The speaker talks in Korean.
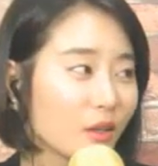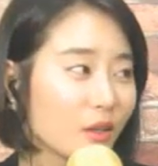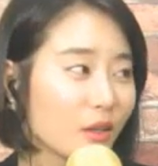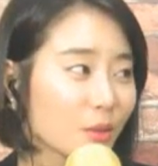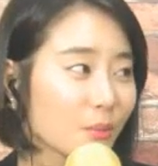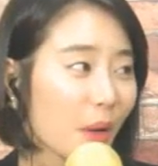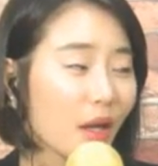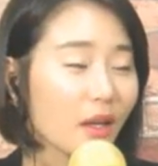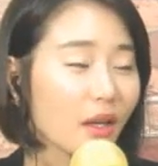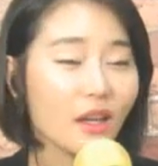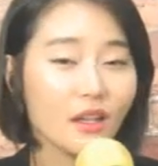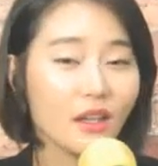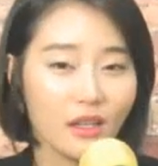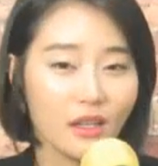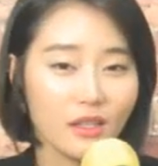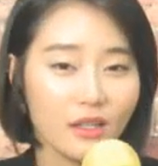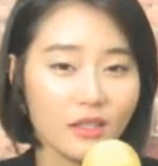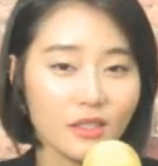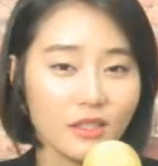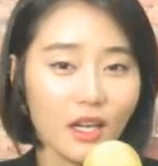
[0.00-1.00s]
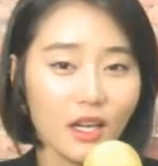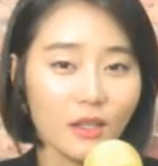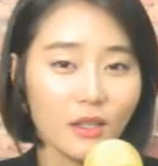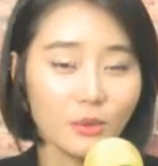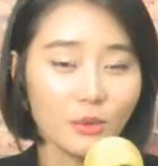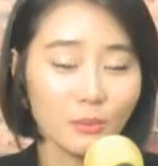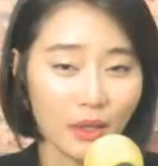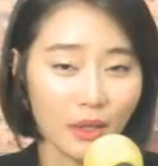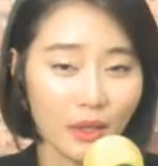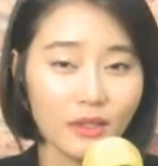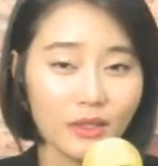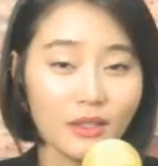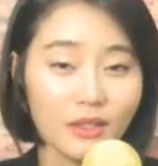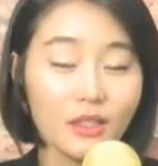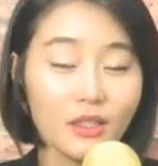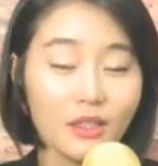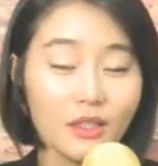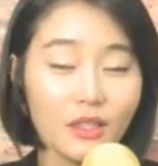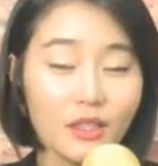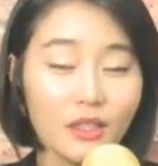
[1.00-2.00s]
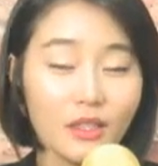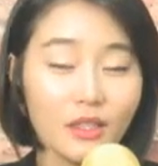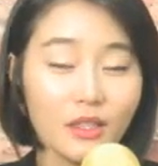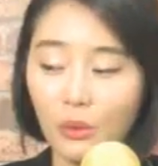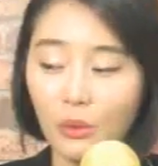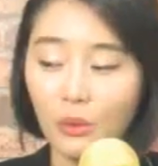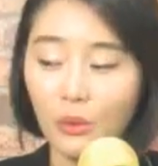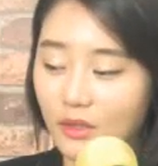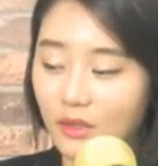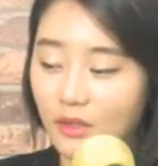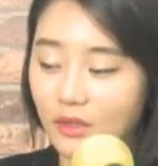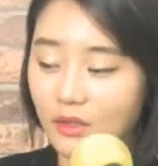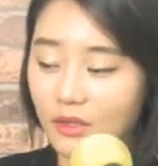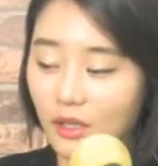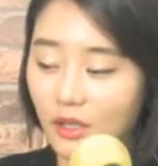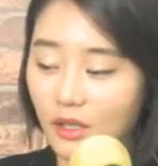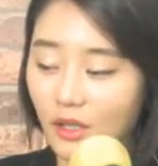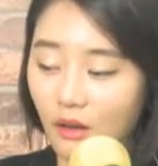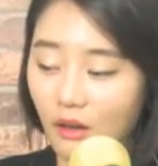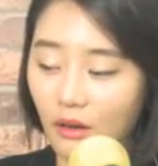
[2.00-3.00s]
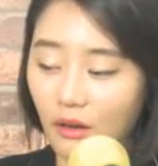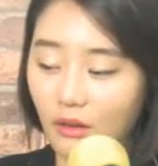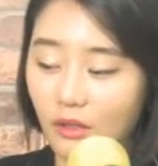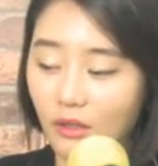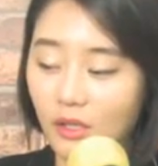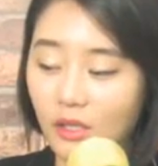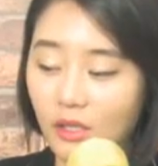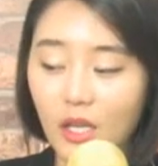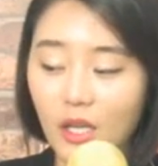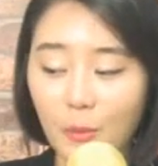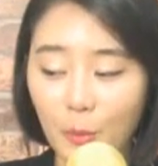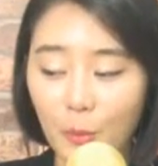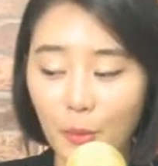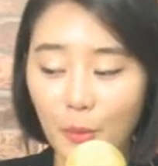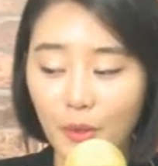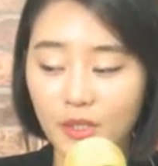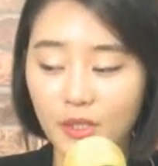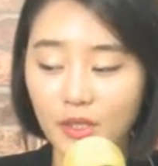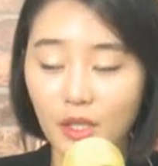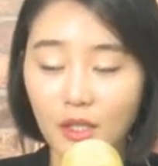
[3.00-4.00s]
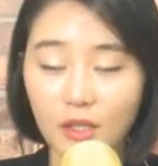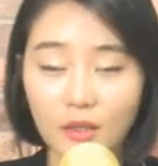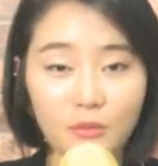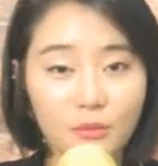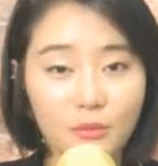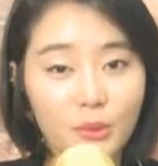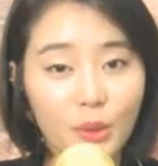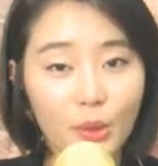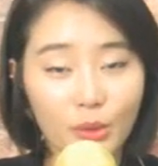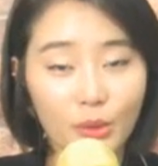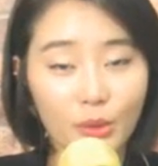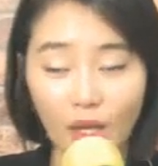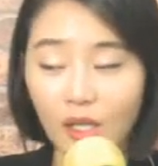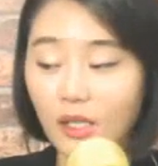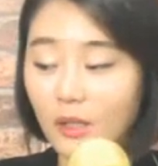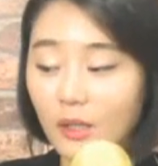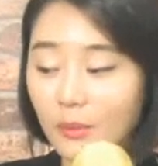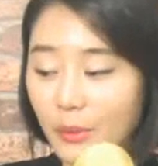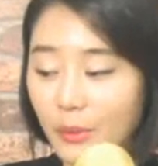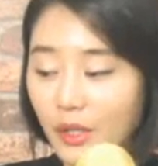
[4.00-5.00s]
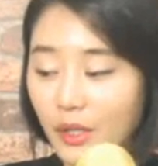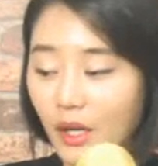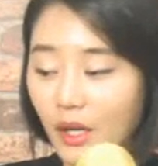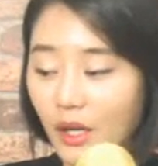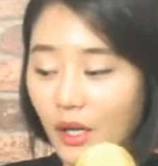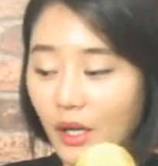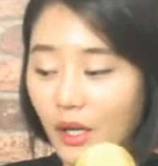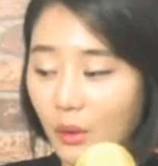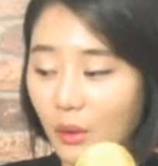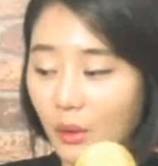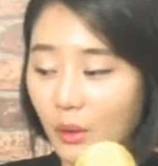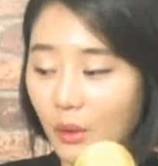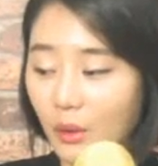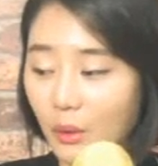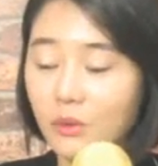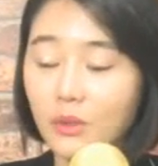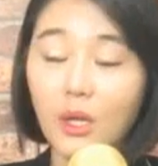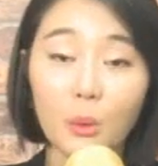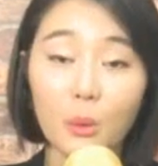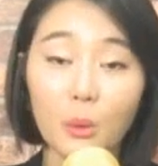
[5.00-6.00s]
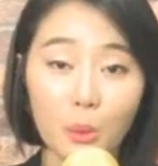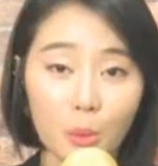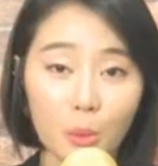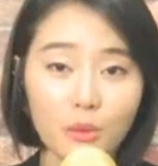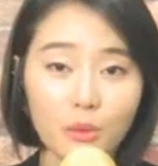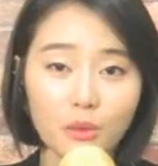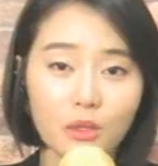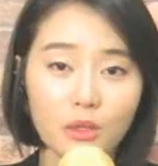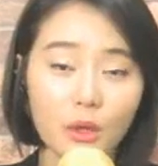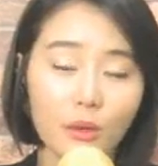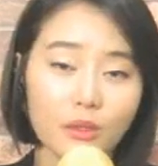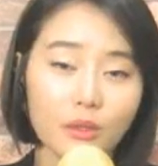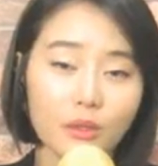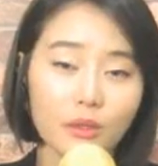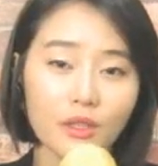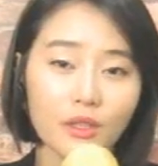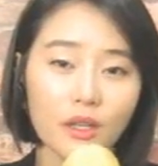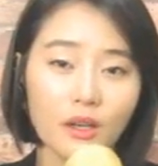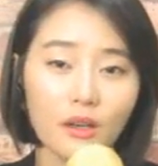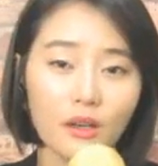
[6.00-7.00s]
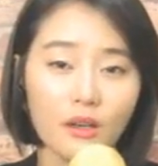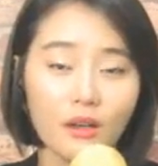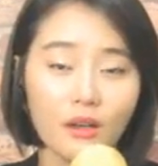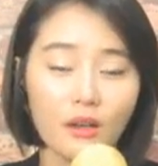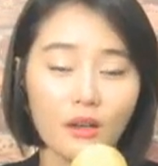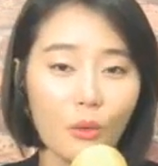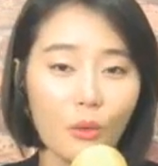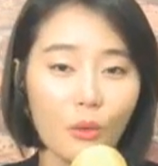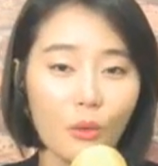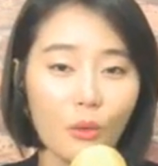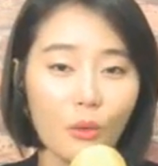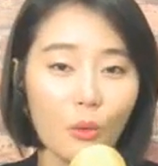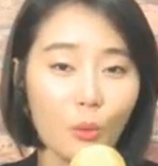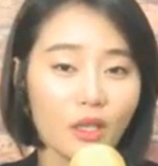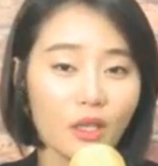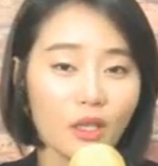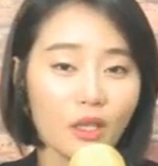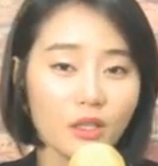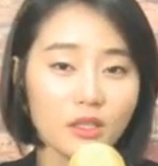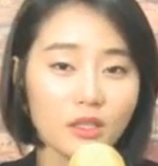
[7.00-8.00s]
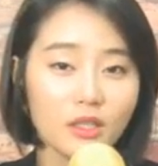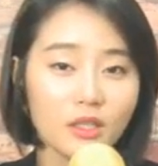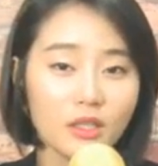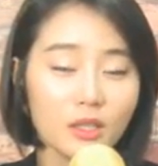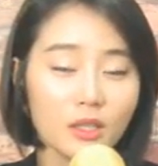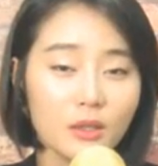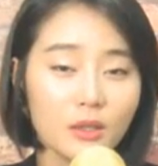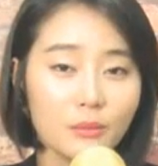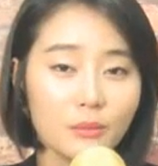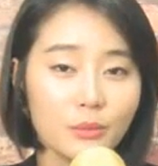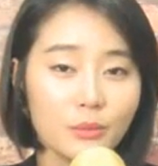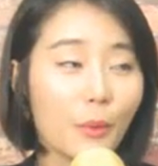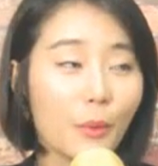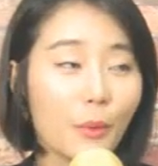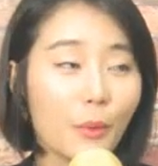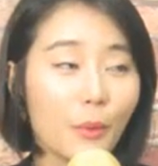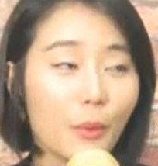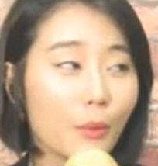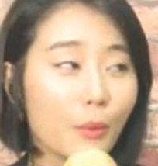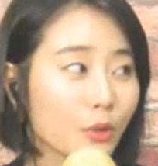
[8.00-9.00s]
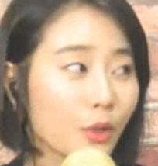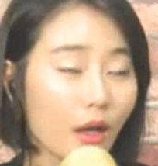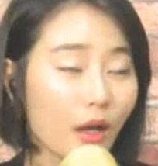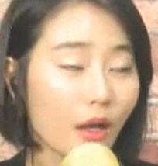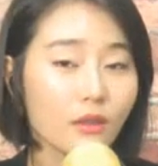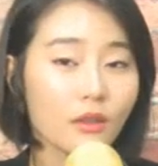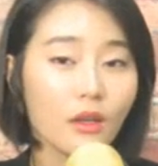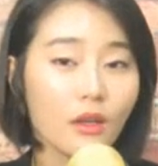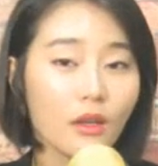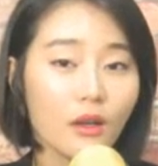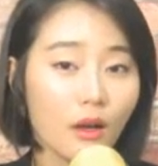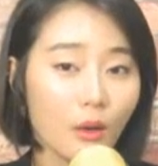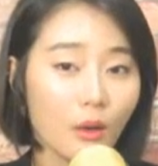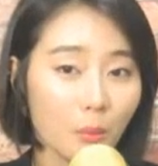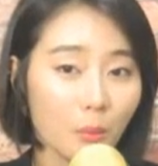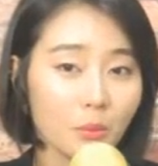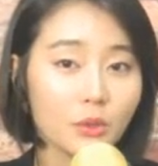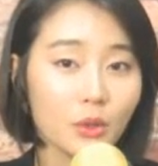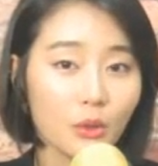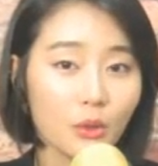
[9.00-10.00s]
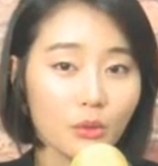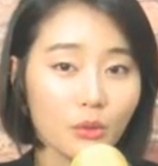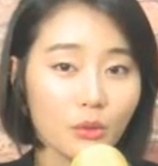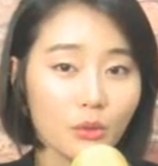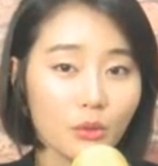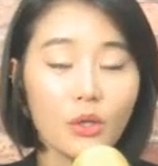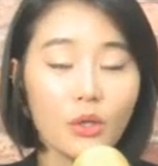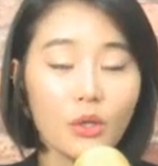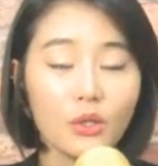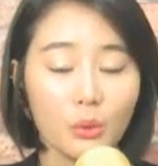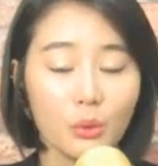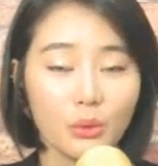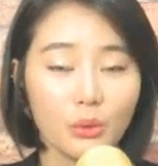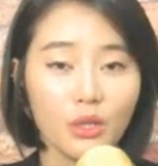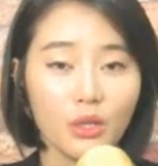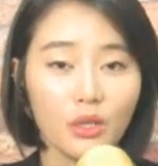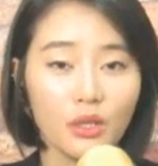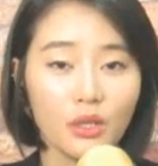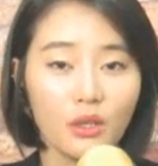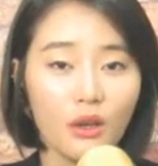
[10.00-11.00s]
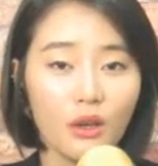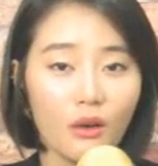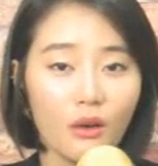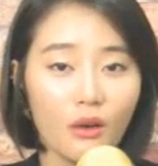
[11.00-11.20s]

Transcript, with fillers: 좀 밖에 날씨가 좀 많이 흐리죠. 제가 일기예보 봤을 때는 분명 내일 비가 온다고 들었는데 오늘 아침 새벽부터 안개가 엄청 껴있더니